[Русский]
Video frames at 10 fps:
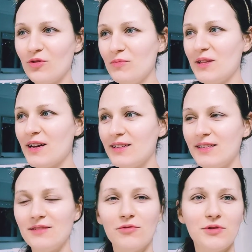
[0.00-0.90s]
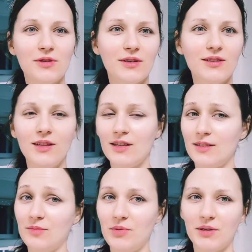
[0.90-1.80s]
У меня сегодня
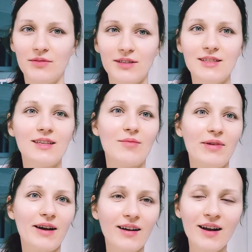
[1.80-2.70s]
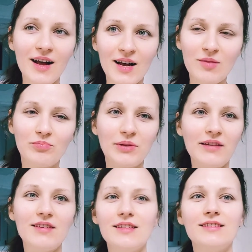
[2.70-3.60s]
31 декабря,
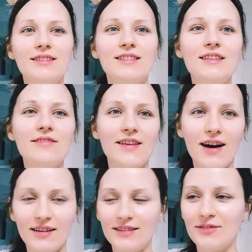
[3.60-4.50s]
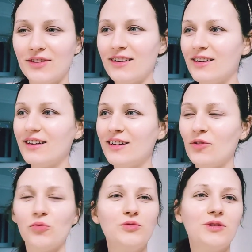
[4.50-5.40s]
половина девятого
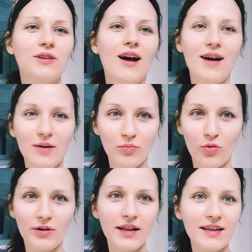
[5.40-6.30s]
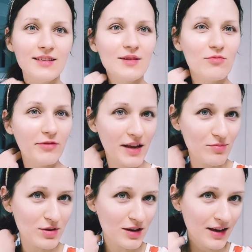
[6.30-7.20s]
утра по корейскому
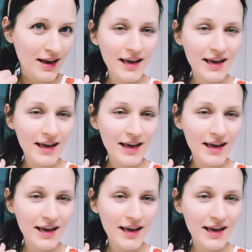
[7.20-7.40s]
времени.